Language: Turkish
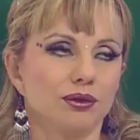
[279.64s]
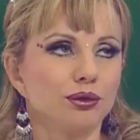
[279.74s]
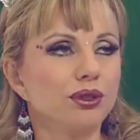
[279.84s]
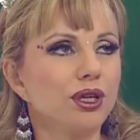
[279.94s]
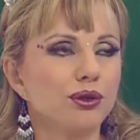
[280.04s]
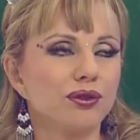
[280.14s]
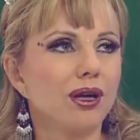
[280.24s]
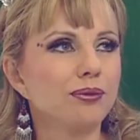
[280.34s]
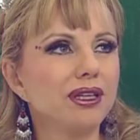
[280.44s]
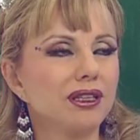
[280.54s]
Dudu'ya
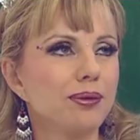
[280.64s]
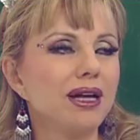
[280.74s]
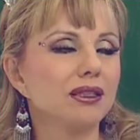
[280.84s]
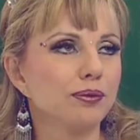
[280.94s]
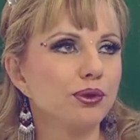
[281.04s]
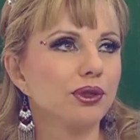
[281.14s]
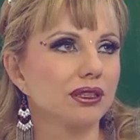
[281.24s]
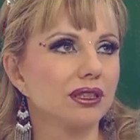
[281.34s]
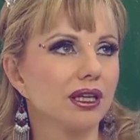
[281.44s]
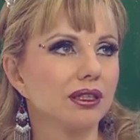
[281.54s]
güvenmekle ben de büyük hata